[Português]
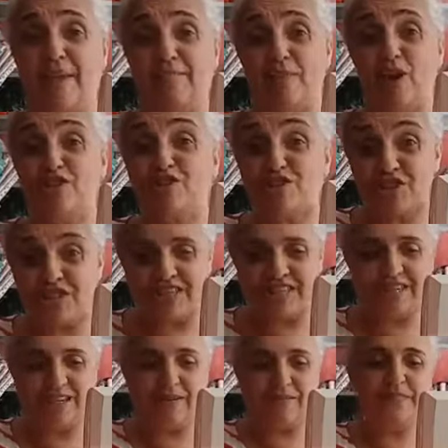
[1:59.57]
é
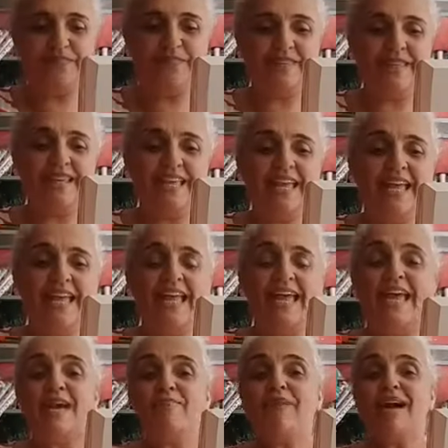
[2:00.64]
modinha.
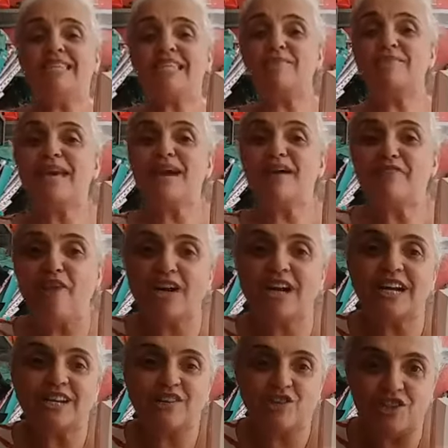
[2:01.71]
Mas a minha avó
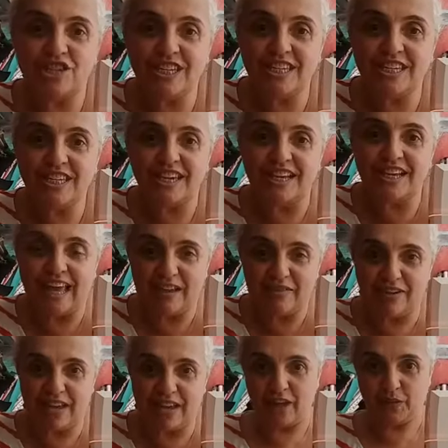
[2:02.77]
Candinha, lá em
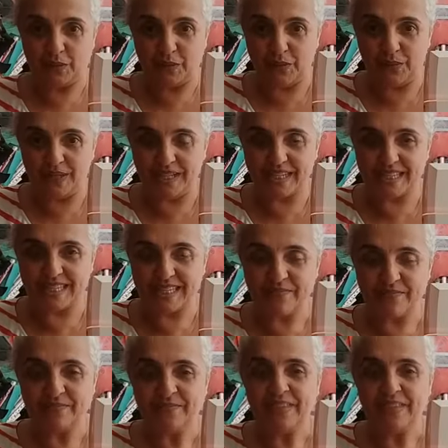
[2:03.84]
Veracruz,